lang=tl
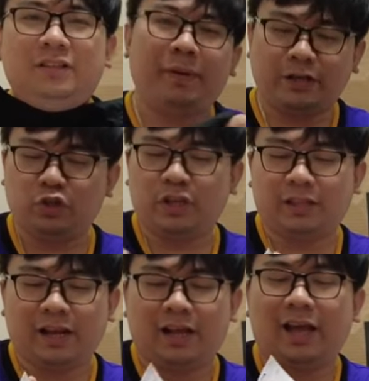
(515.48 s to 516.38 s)
Presyo niya
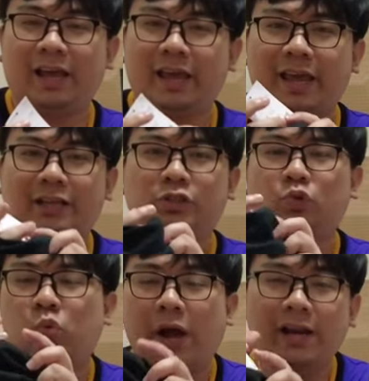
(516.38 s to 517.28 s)
talaga is
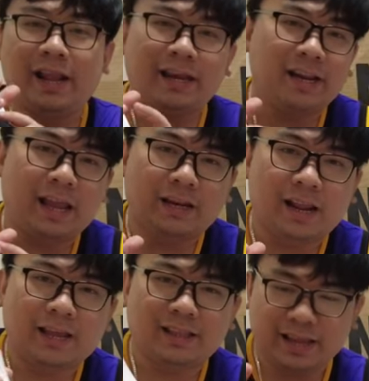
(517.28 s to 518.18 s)

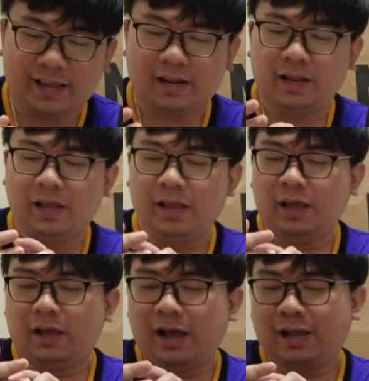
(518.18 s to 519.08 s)
1999 din.
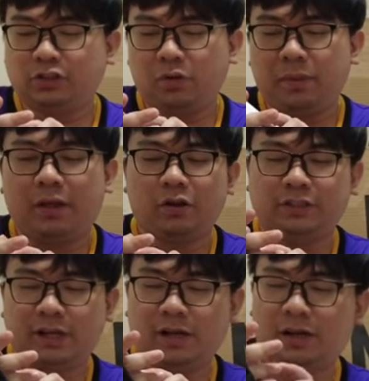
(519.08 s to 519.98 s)
Kaso meron
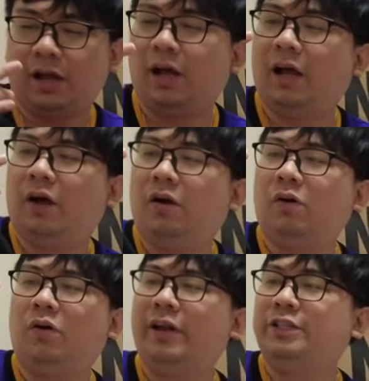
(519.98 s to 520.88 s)
siyang uh,
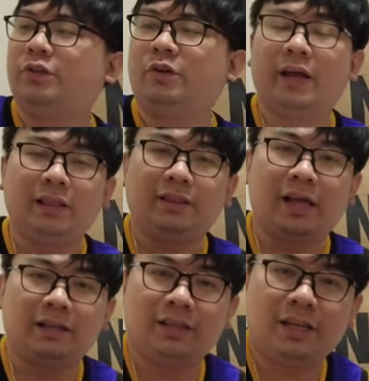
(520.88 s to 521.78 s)
orange or red tag